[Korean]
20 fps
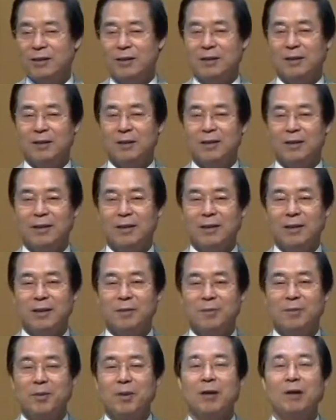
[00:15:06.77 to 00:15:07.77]
예,
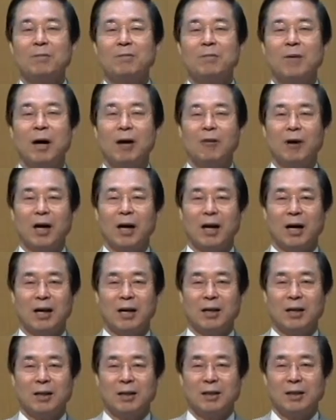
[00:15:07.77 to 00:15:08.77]
병마와